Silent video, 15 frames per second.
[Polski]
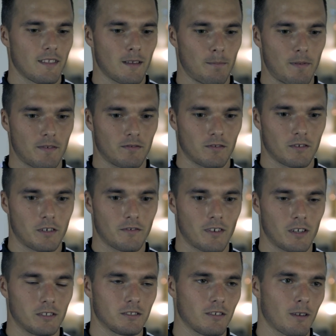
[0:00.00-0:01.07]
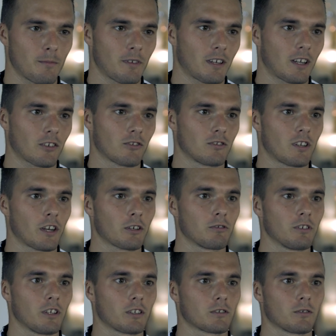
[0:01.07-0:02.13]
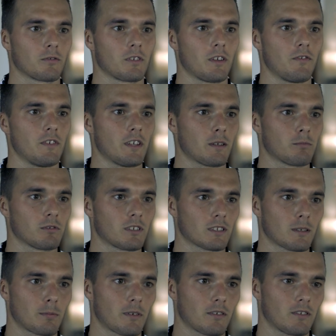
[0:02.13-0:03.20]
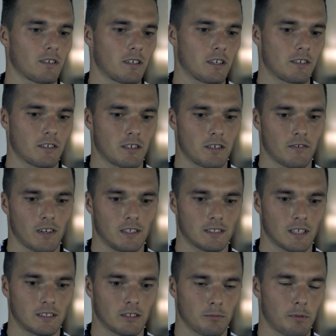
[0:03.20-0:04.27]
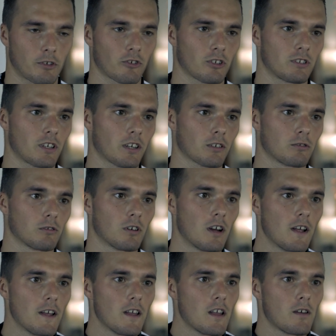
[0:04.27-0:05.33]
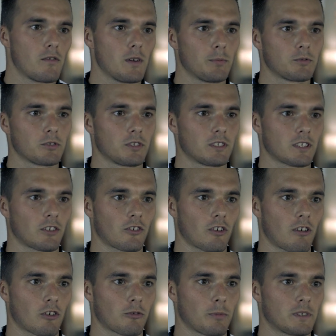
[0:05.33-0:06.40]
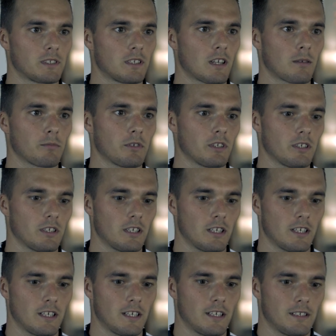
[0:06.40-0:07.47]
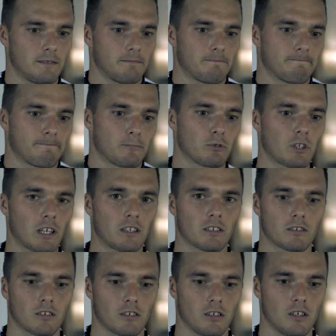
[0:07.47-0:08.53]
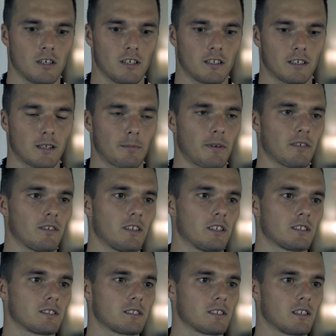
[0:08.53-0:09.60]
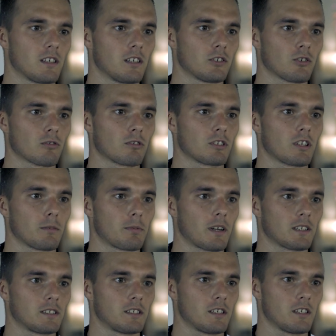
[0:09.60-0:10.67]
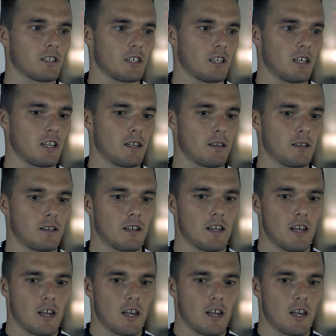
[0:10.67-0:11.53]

Na pewno. Rywalizujemy na każdym treningu, nie tylko w Gniewinie, bo tak naprawdę ry rywalizacja od pierwszego treningu w lipcu się zaczęła już między nami i tutaj tylko tak naprawdę jest e, ciągłość tej pracy i